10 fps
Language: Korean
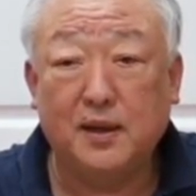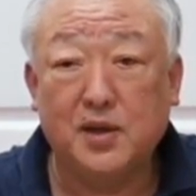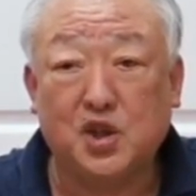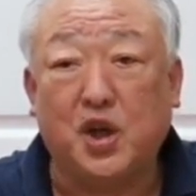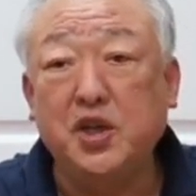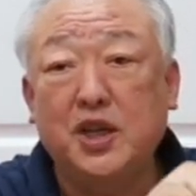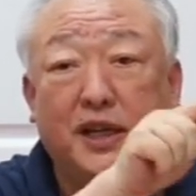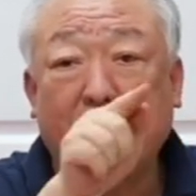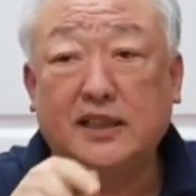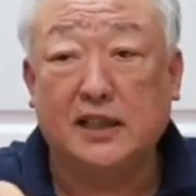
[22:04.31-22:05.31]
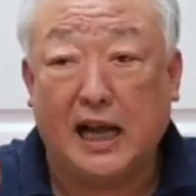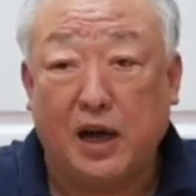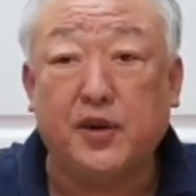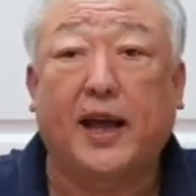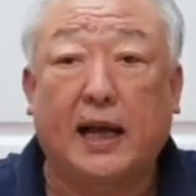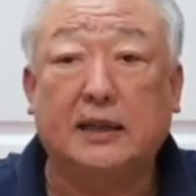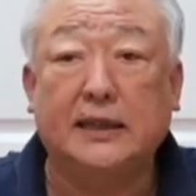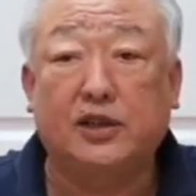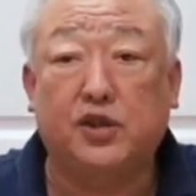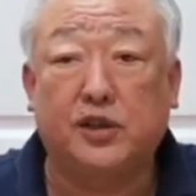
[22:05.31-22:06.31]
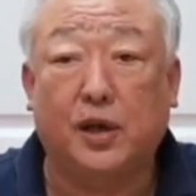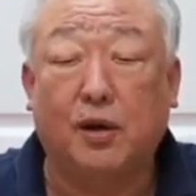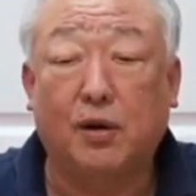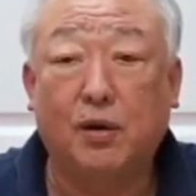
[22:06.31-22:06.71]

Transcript: 천년의 일을 하루에 끝낼 수 있어요.